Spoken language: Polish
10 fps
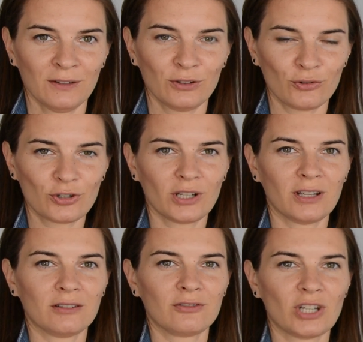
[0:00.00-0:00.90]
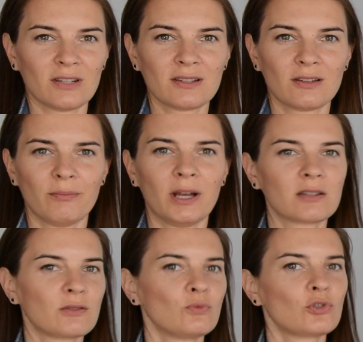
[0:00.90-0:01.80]
To, że często
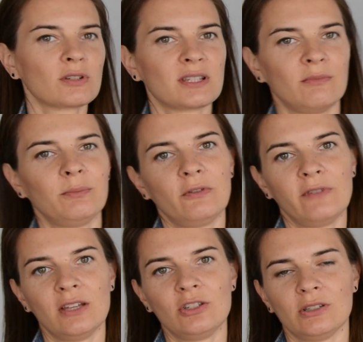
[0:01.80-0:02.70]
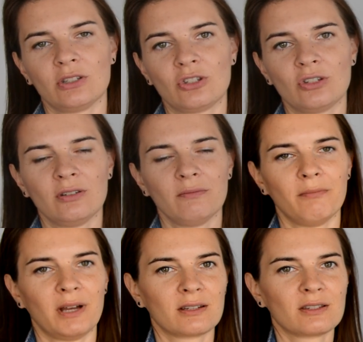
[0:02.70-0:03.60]
bardzo dużo chcemy powiedzieć,
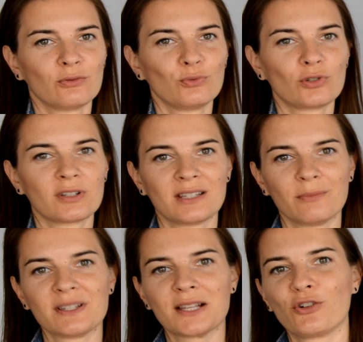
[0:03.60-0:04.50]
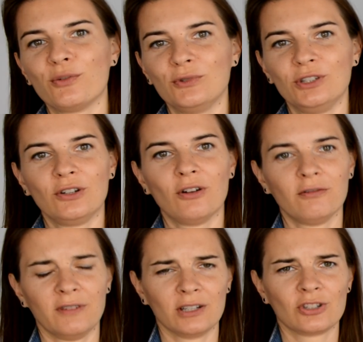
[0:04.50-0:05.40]
bardzo dużo chcemy
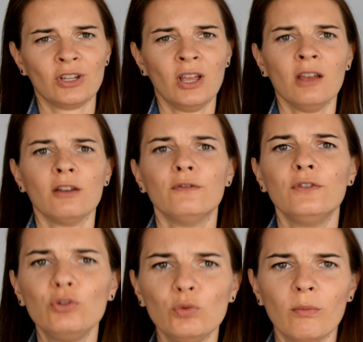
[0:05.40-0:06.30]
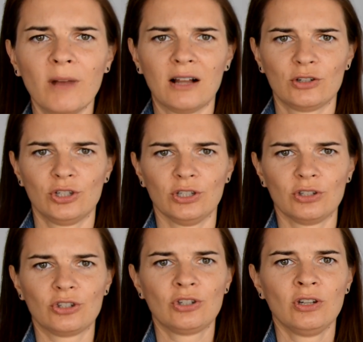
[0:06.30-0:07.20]
zakomunikować,
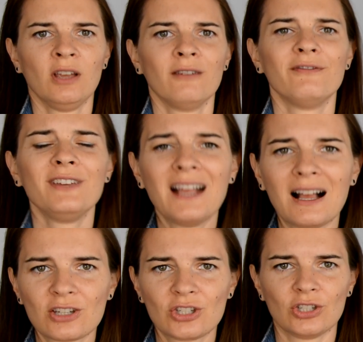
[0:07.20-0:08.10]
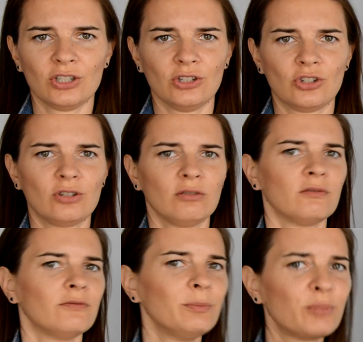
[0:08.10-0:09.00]
wytłumaczyć, wyjaśnić,
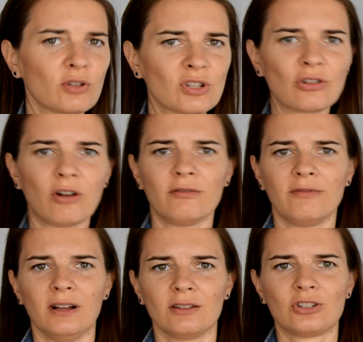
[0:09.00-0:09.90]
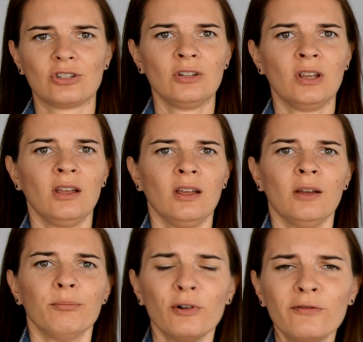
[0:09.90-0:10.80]
wyprostować,
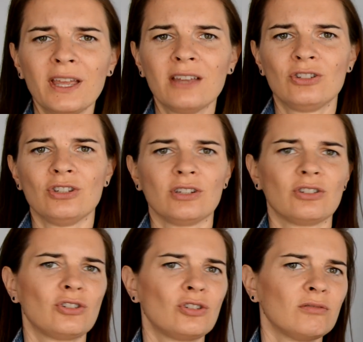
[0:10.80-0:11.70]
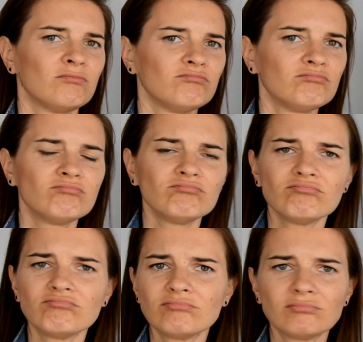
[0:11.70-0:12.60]
powiedzieć,
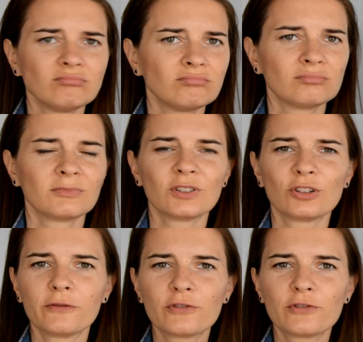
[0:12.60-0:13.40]
Mm, to